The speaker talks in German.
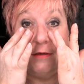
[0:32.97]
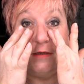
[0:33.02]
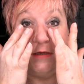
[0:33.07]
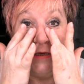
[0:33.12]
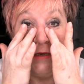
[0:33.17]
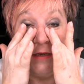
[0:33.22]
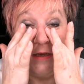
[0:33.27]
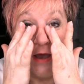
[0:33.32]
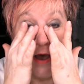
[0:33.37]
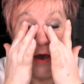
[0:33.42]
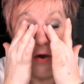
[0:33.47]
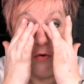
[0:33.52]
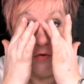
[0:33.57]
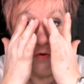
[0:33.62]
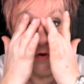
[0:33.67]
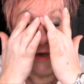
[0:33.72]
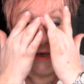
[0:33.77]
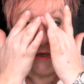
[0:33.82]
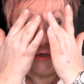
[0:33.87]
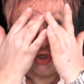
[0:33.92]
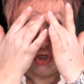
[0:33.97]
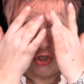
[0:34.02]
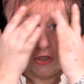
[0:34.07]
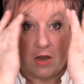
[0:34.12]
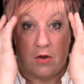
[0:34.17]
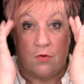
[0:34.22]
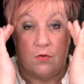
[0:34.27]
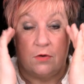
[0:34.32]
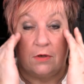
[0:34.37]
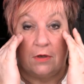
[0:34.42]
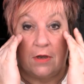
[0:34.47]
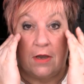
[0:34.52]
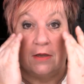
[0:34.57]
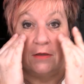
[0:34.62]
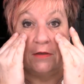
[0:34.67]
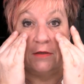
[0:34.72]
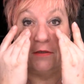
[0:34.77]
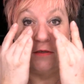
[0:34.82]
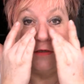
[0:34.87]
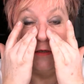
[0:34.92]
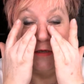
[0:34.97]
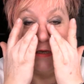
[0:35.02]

die Augen entstauen kannst. Ne?